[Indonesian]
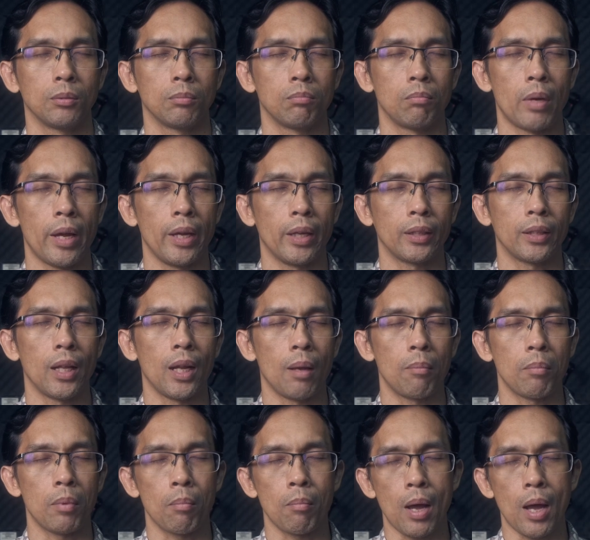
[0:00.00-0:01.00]
baik
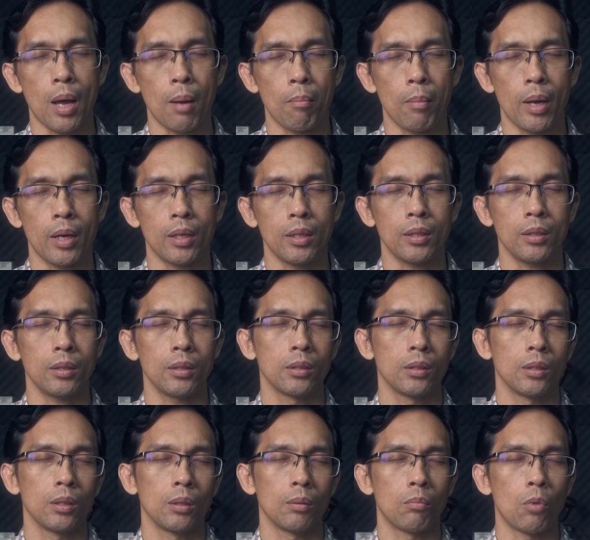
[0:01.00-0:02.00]
dalam pemahaman
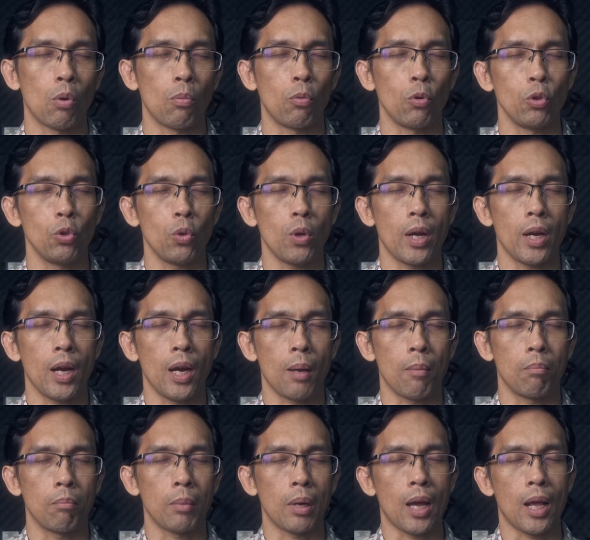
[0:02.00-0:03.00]
maupun juga
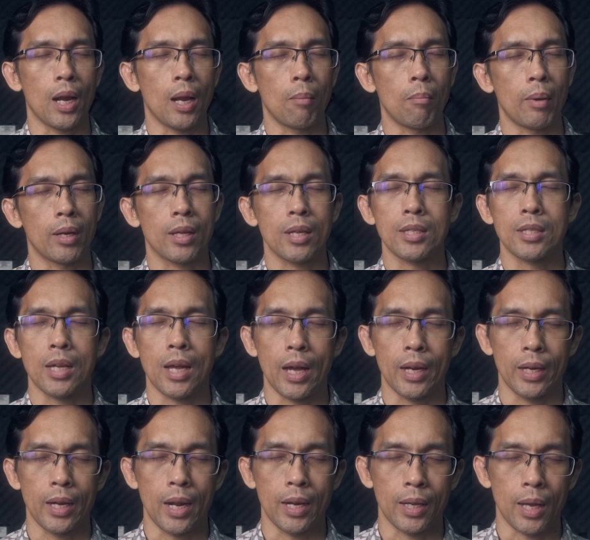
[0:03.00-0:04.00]
dalam pengalaman
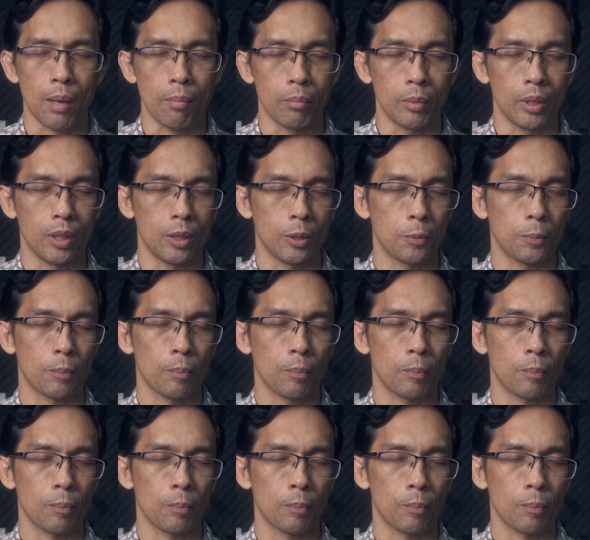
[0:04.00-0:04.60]
keseharian kami.